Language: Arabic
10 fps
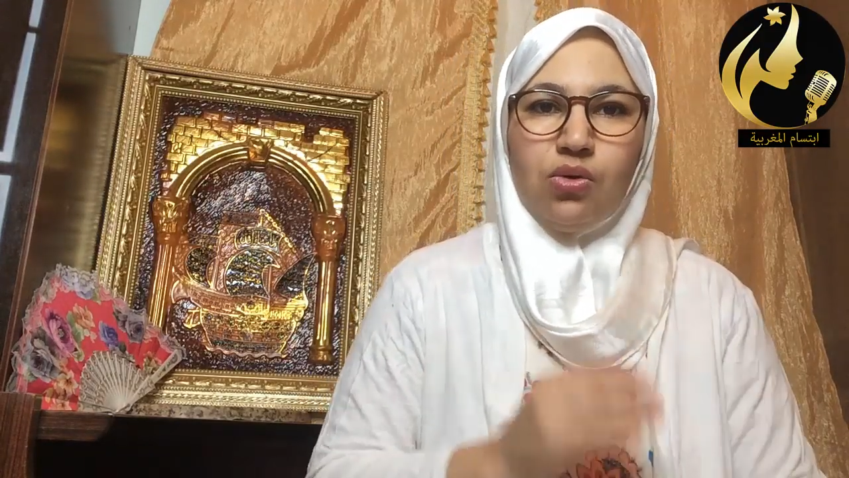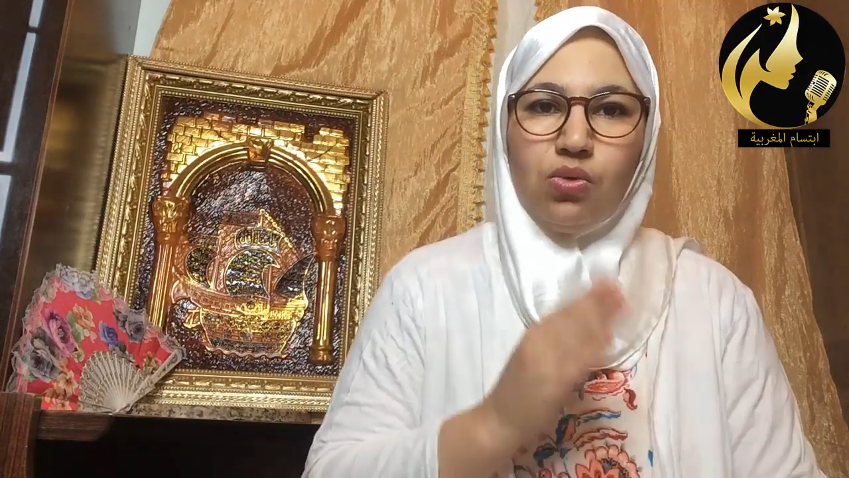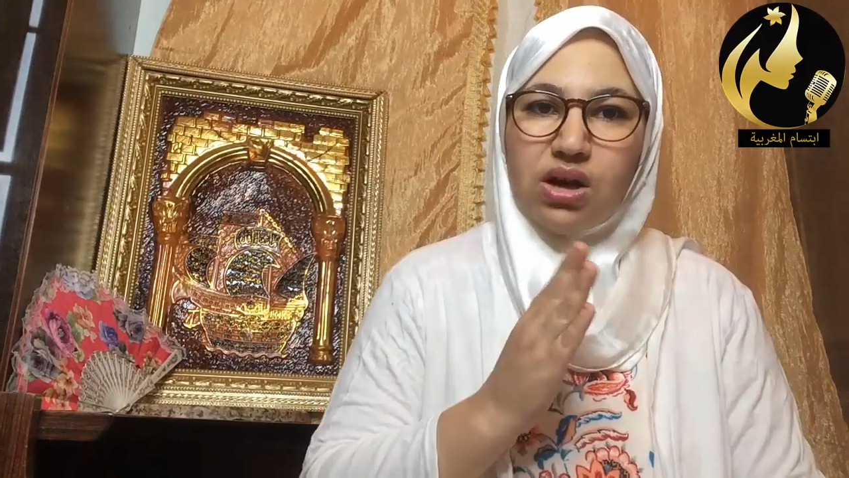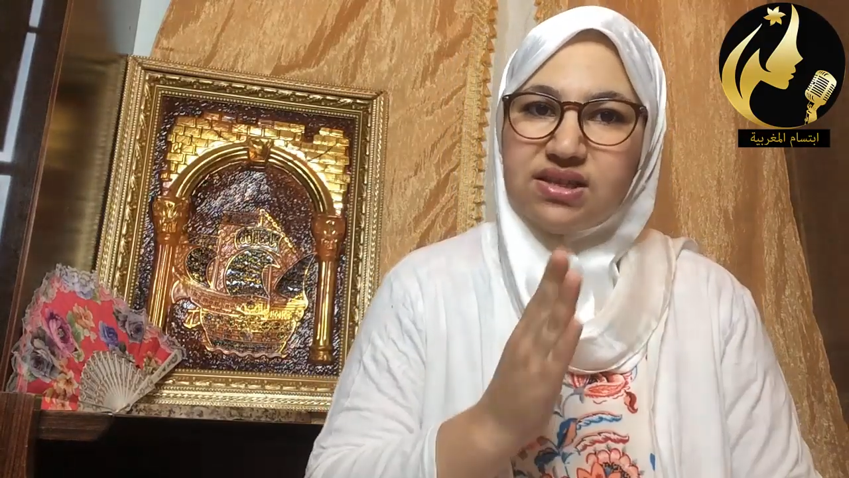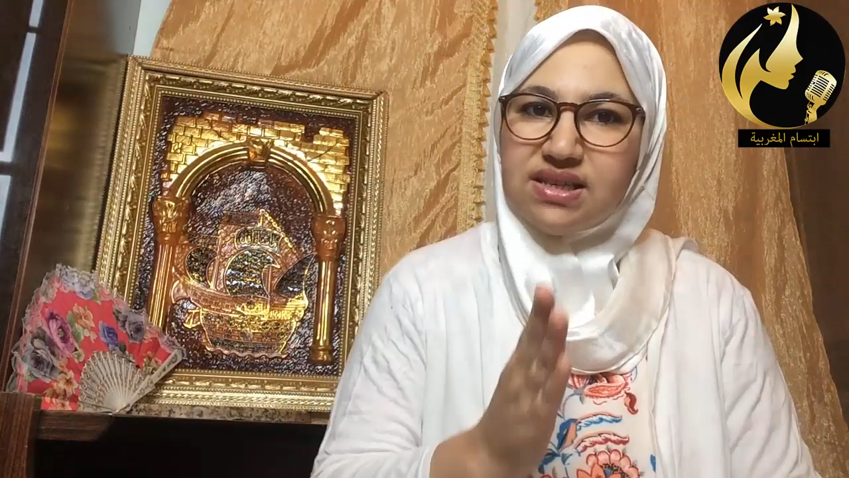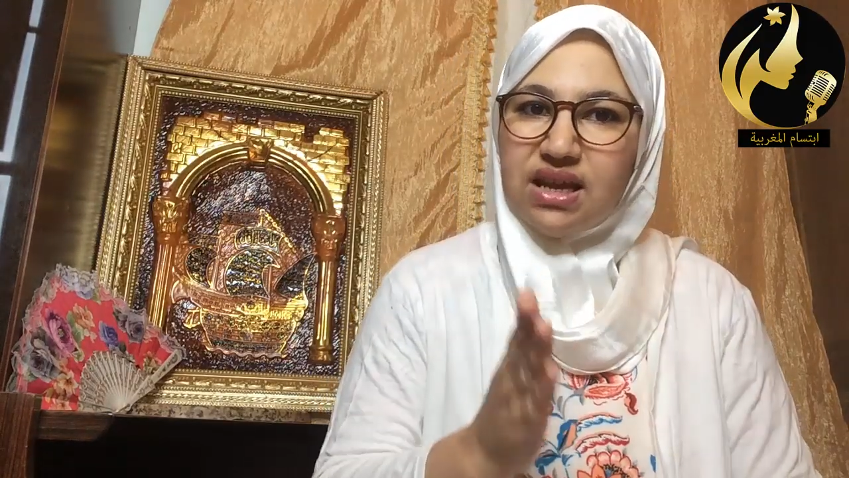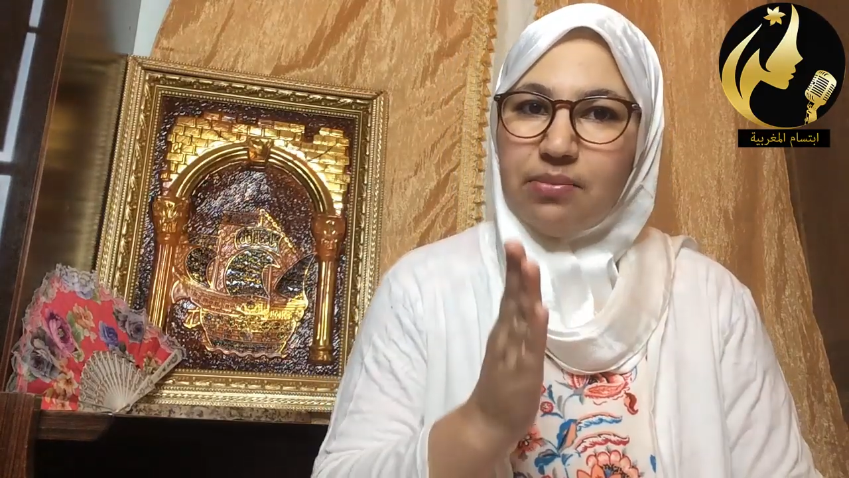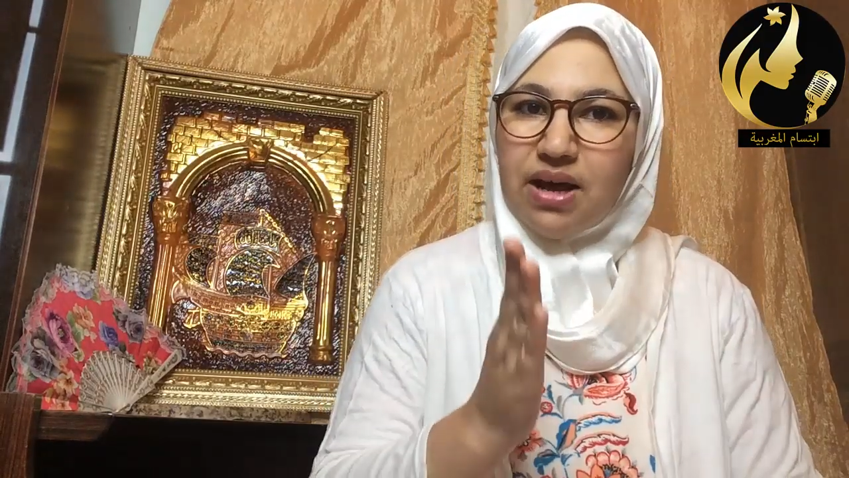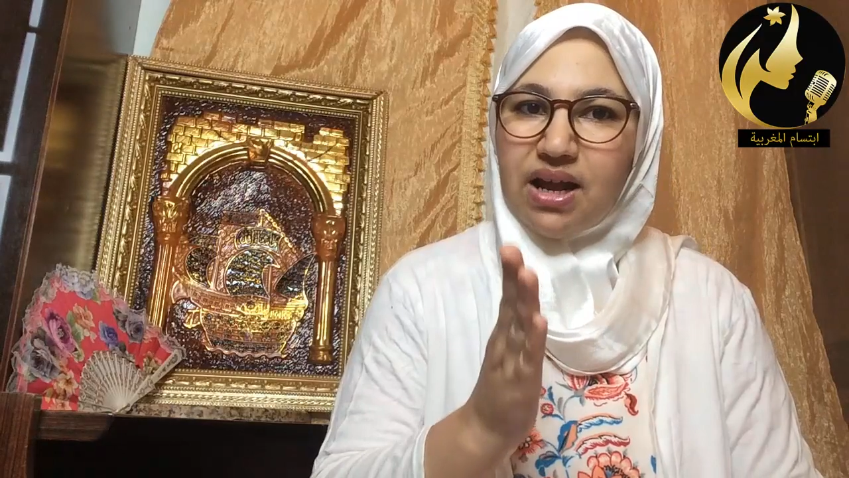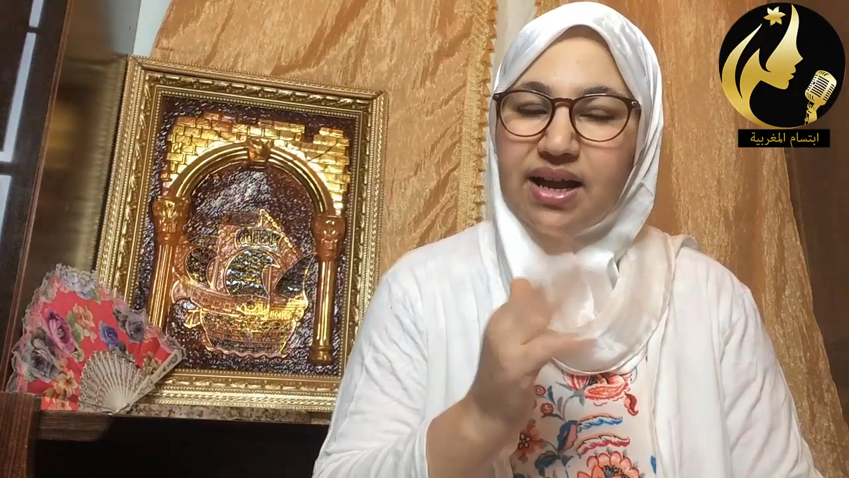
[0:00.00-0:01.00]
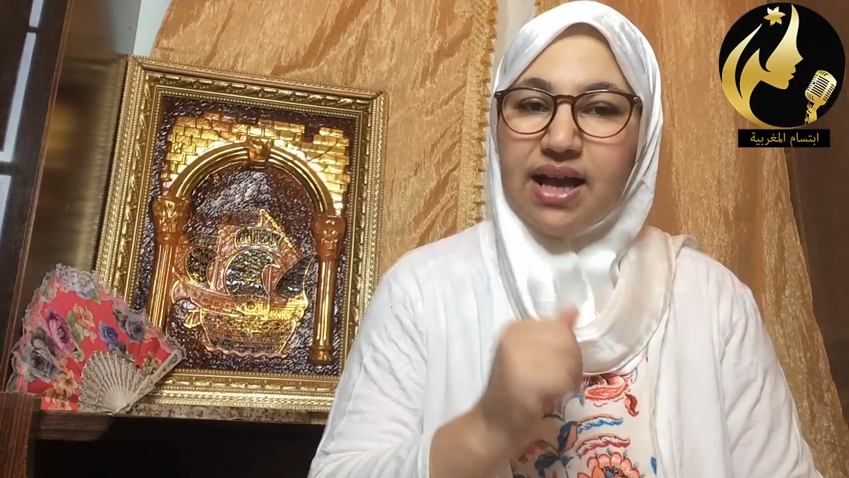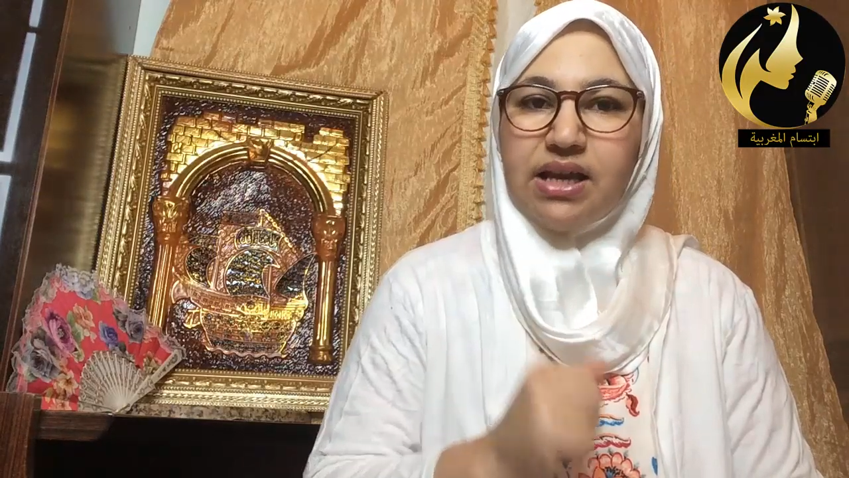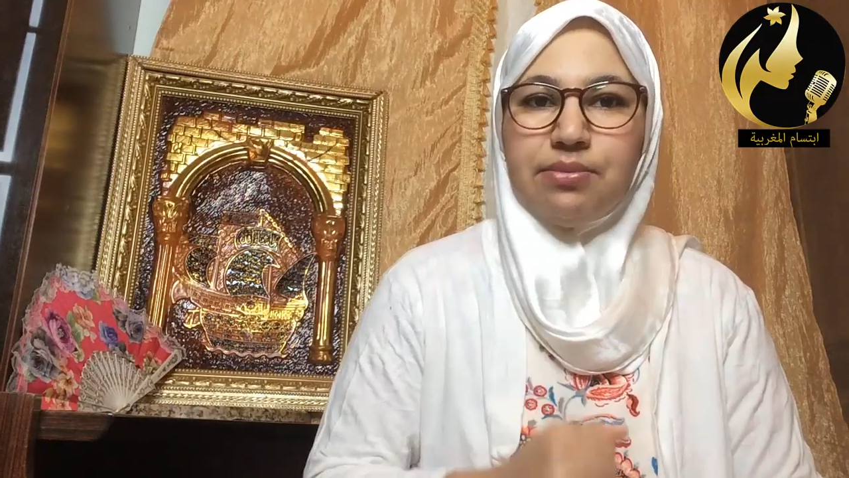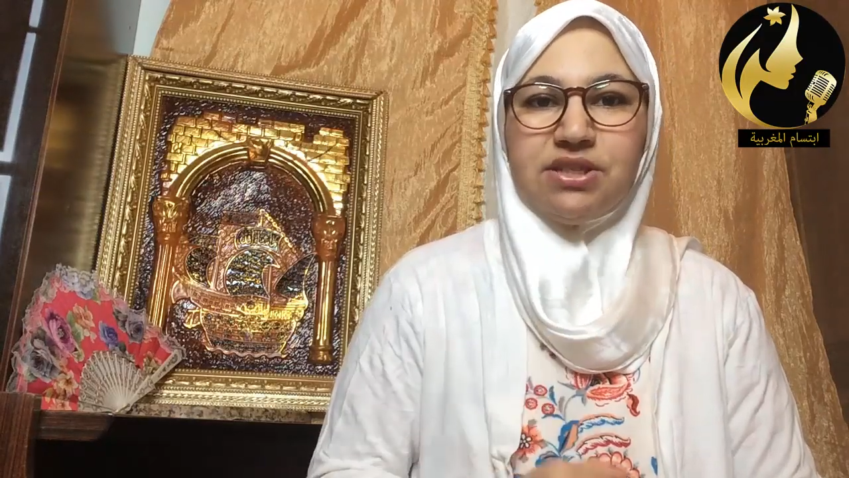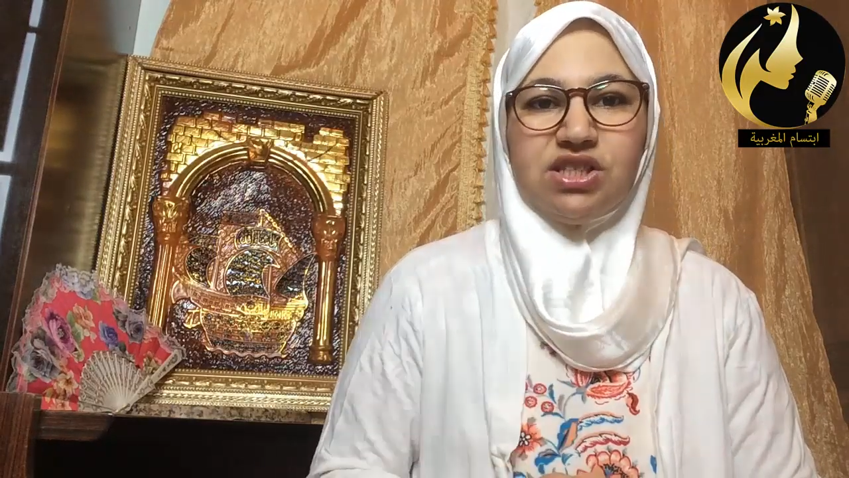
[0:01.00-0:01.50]
وسيري بركه
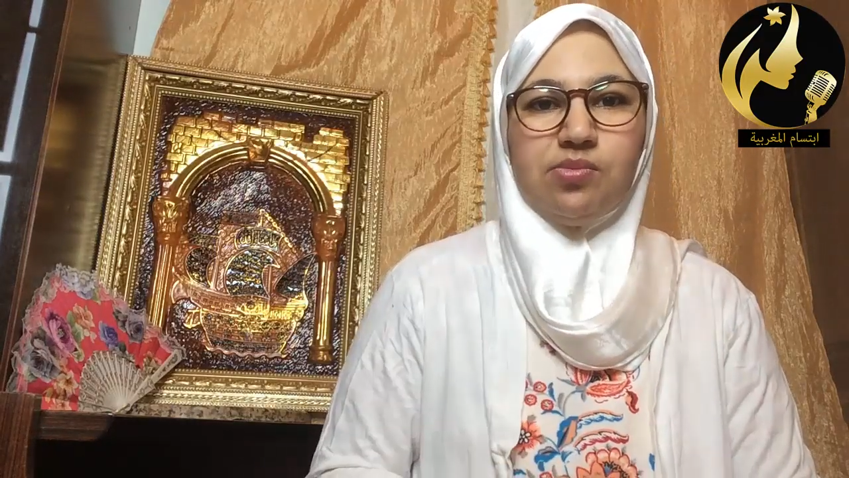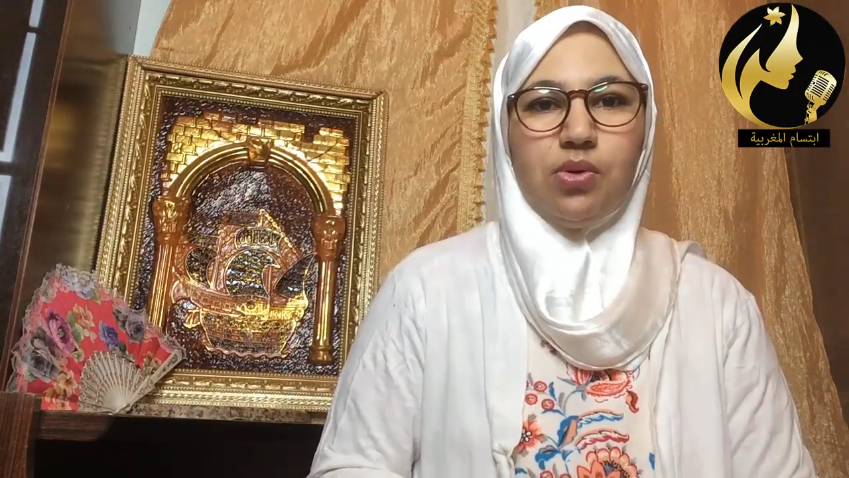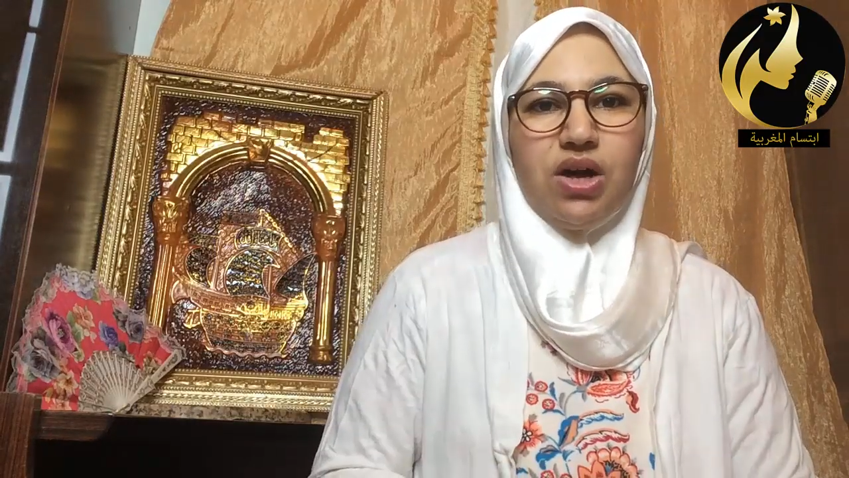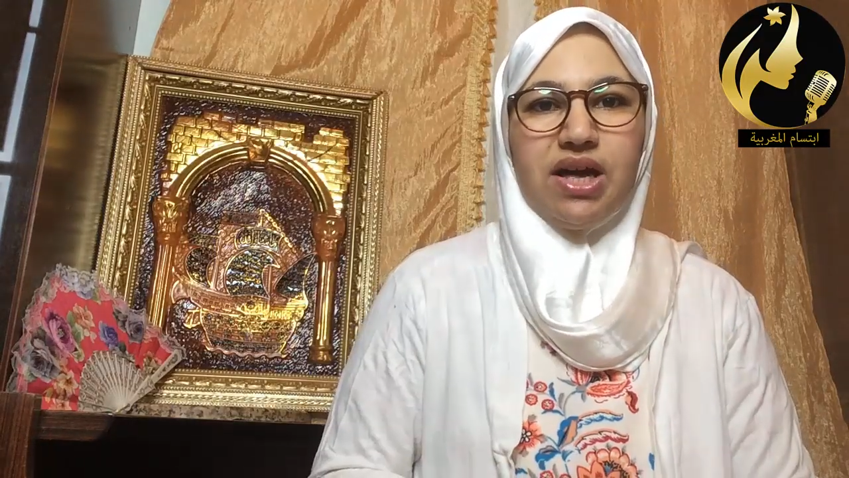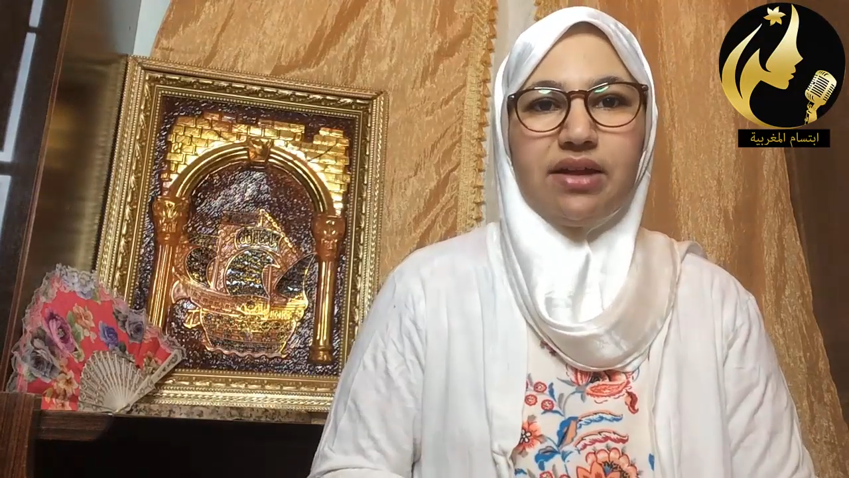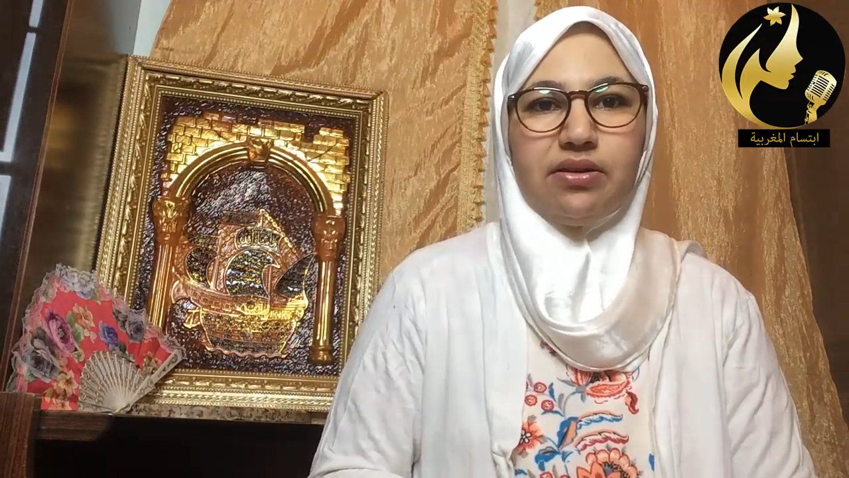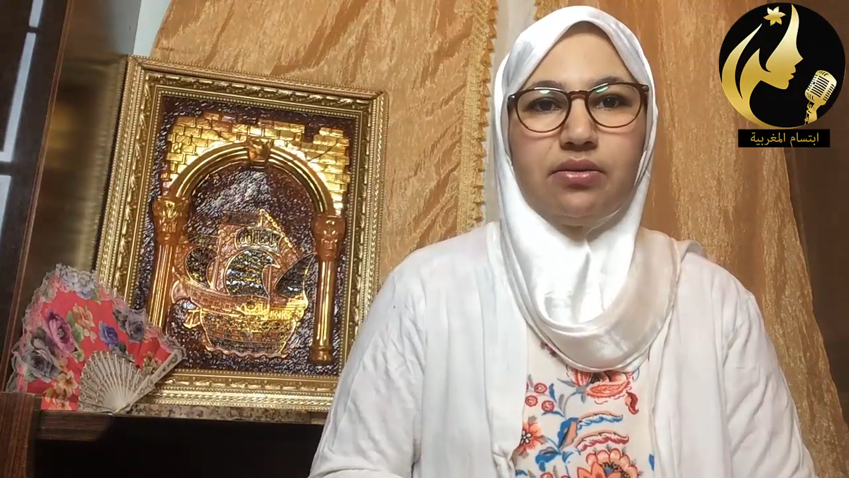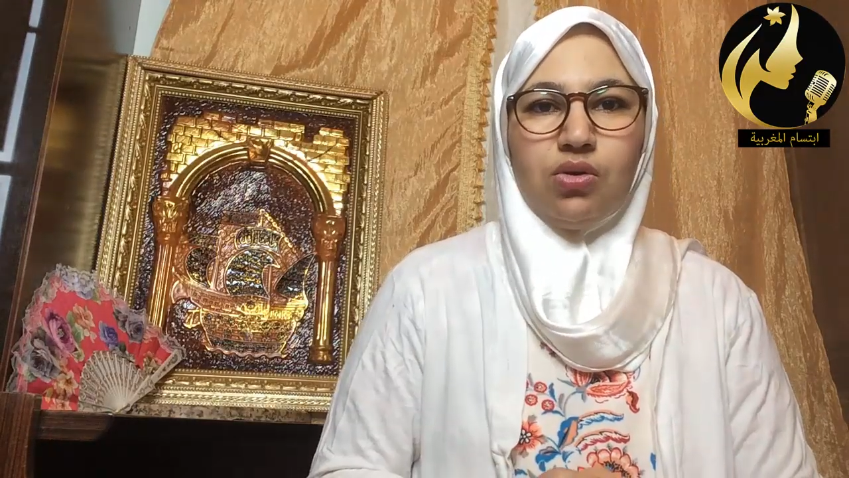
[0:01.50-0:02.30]
عليك من التبوحيط